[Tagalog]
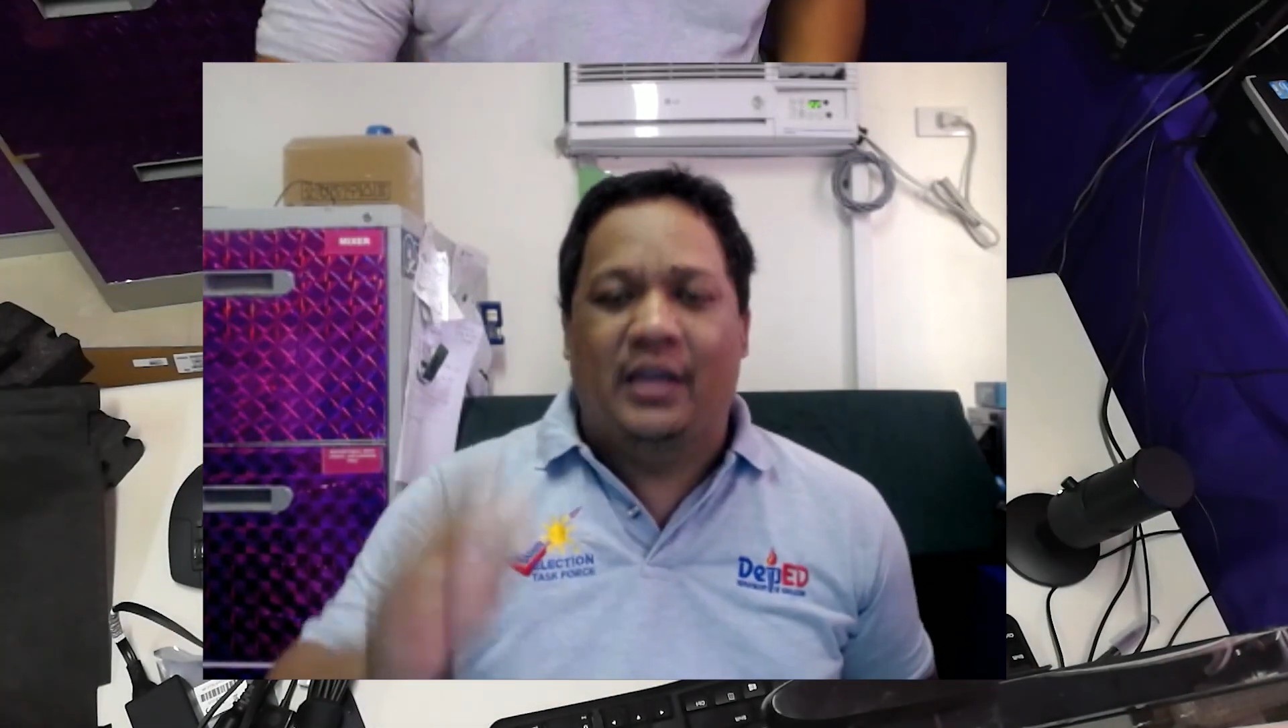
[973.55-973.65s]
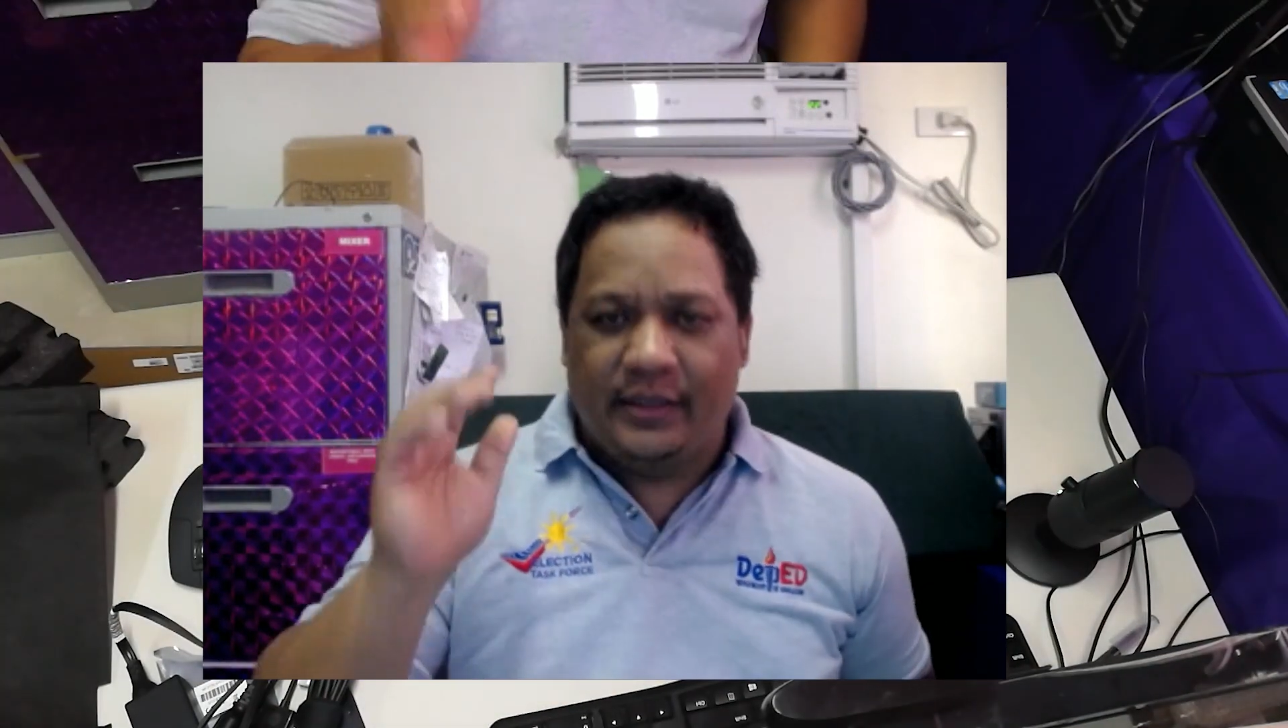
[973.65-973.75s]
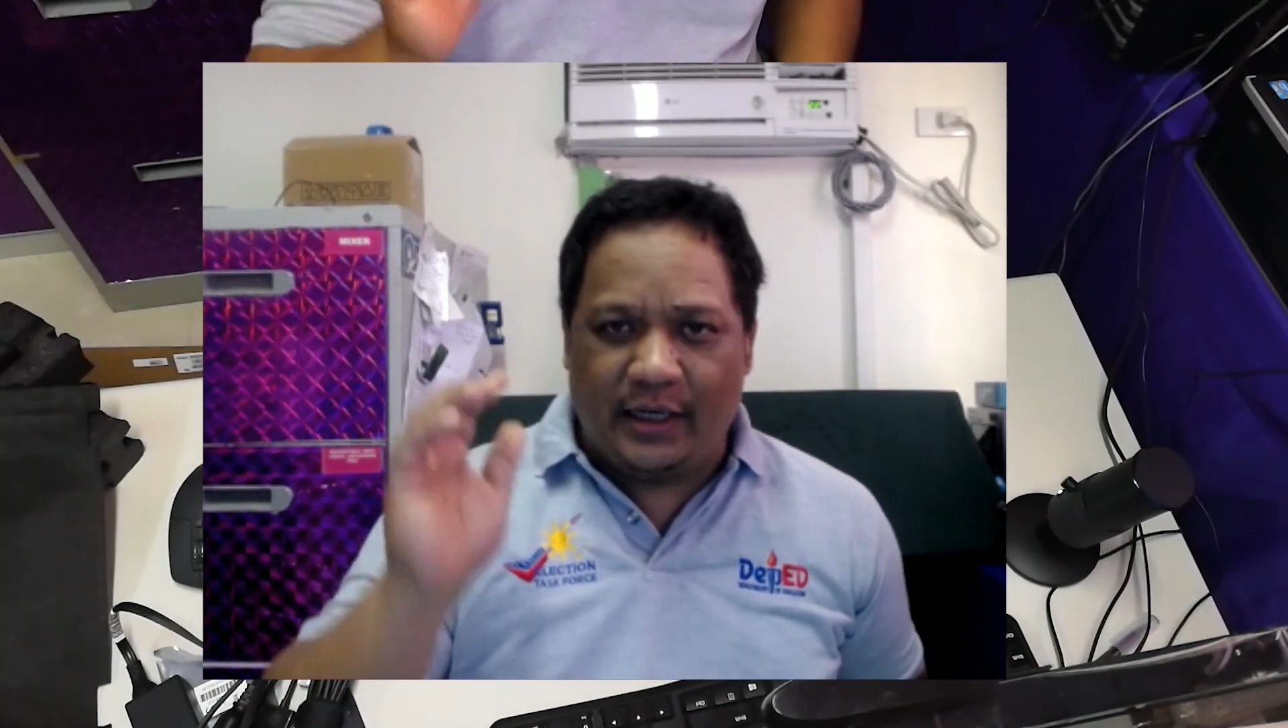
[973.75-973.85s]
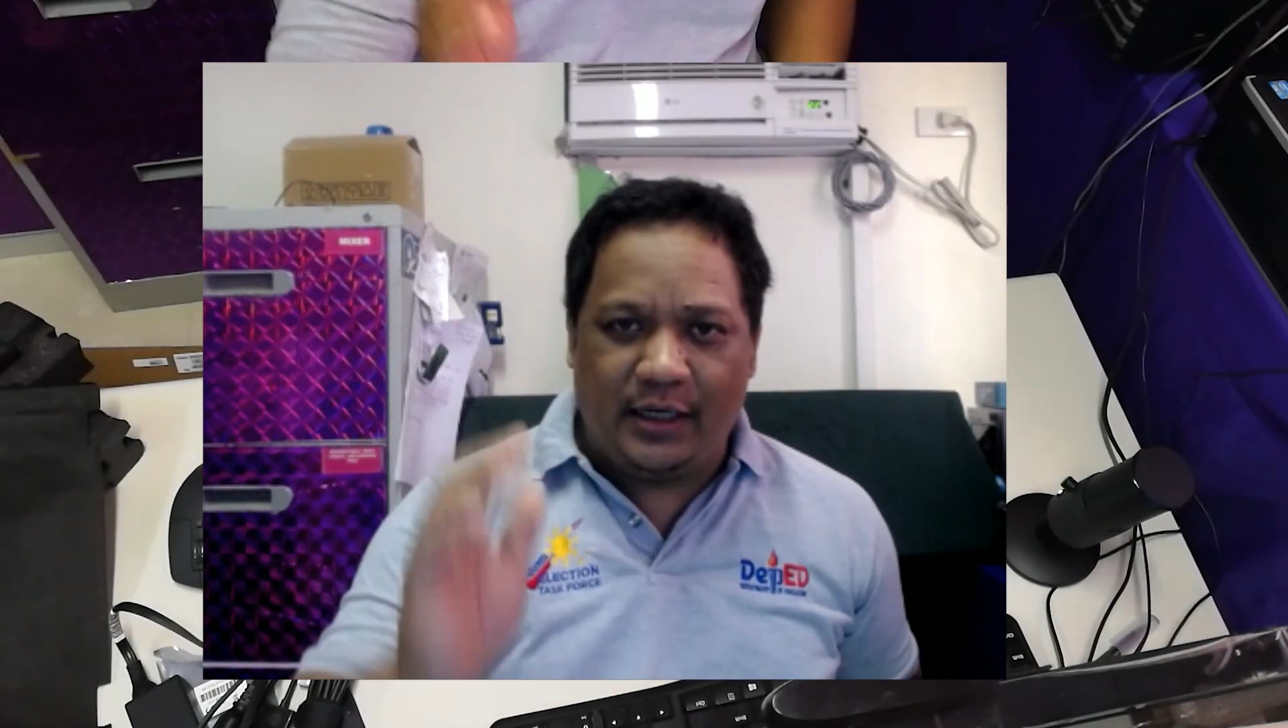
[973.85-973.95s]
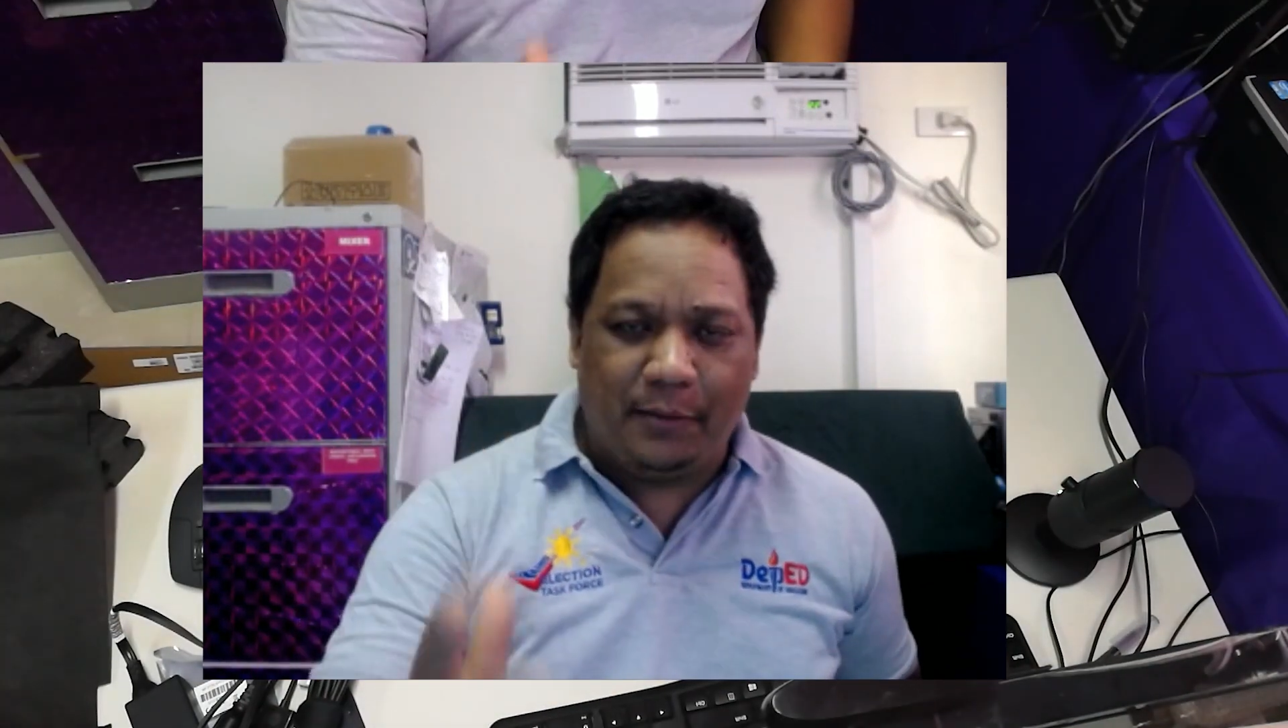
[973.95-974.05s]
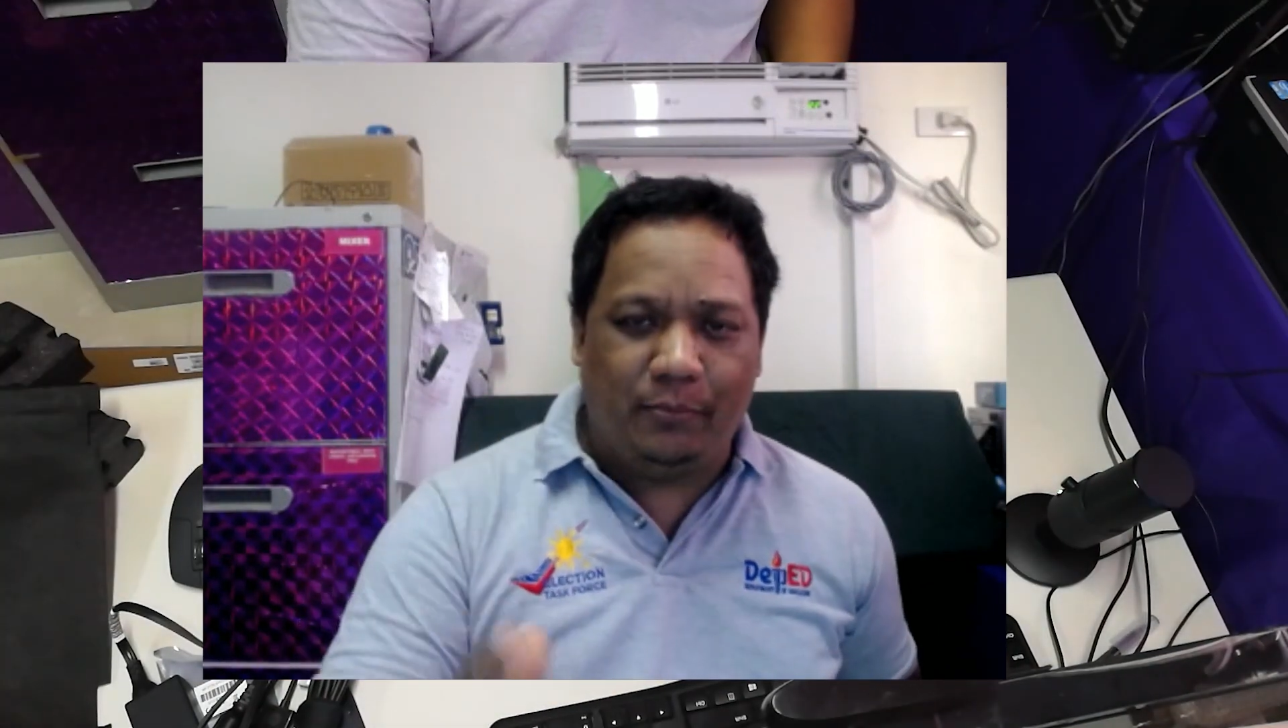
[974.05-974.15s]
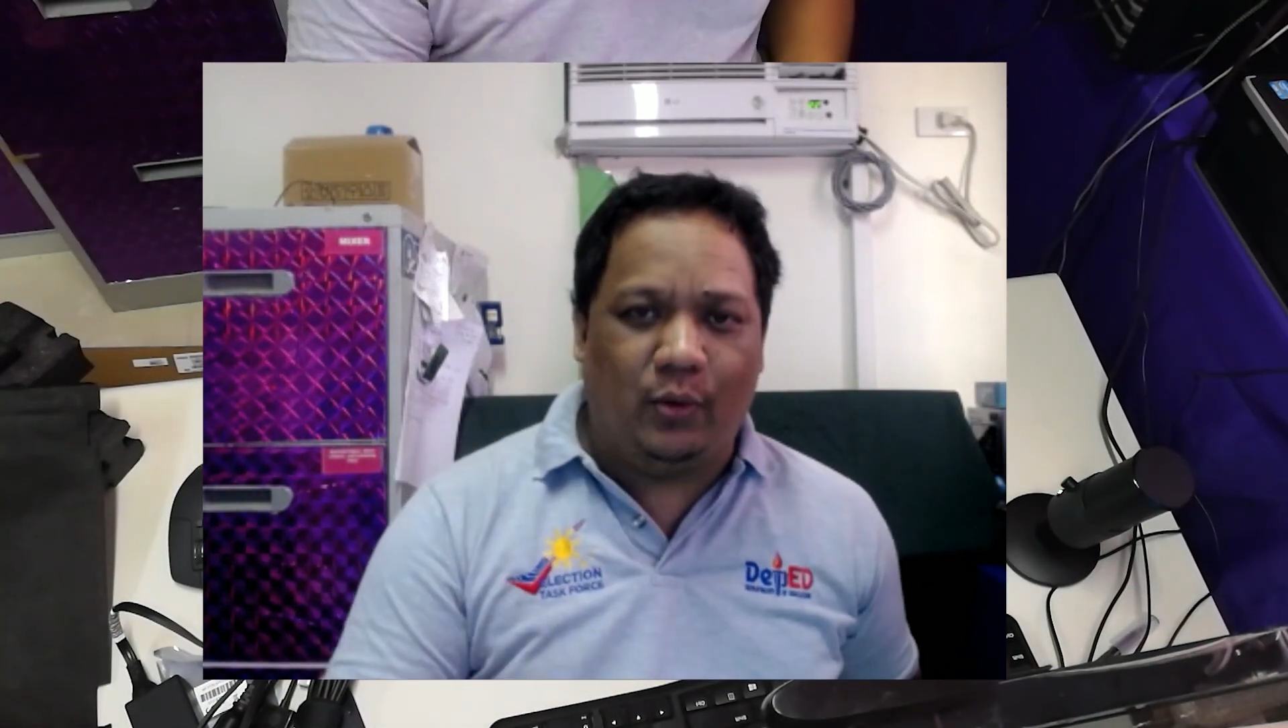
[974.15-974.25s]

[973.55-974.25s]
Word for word: Diyan lang po